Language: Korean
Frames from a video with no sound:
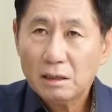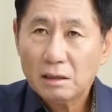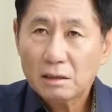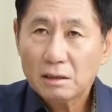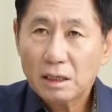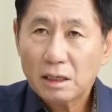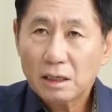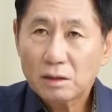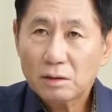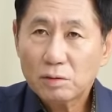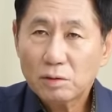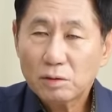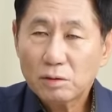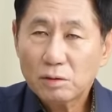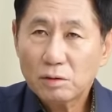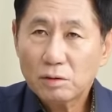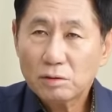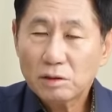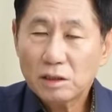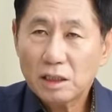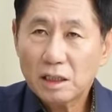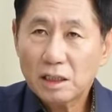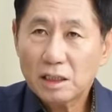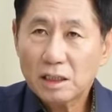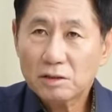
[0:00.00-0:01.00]

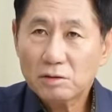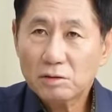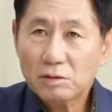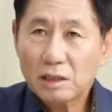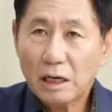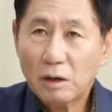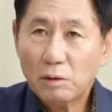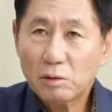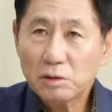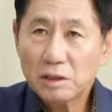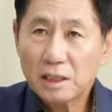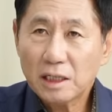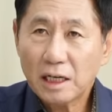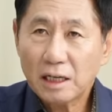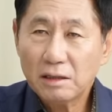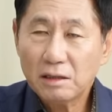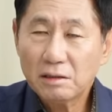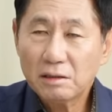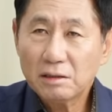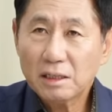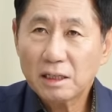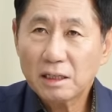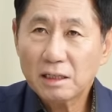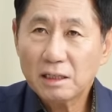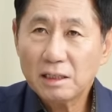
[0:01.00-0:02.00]
대통령실에 자주 나오지
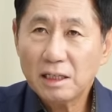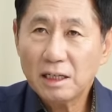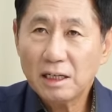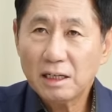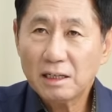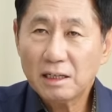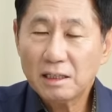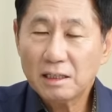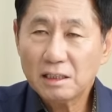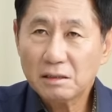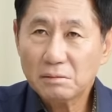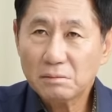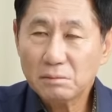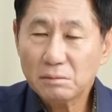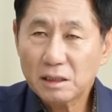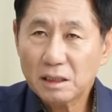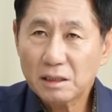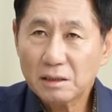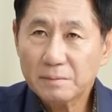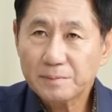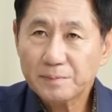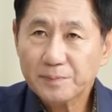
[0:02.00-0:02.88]
않는다는 얘기가 있습니다.